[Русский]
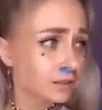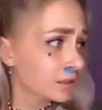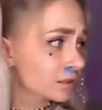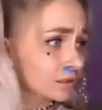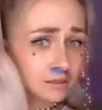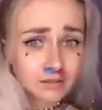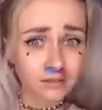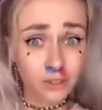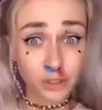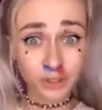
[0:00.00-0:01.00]
О нет.
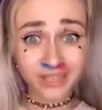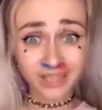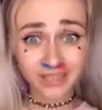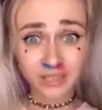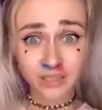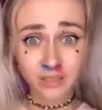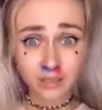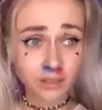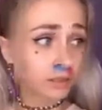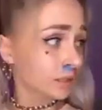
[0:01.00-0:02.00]
Что делать?
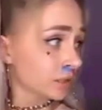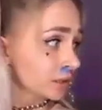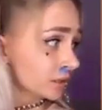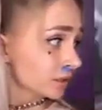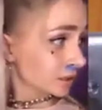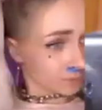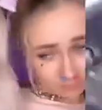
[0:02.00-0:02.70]
Быстро, бежим.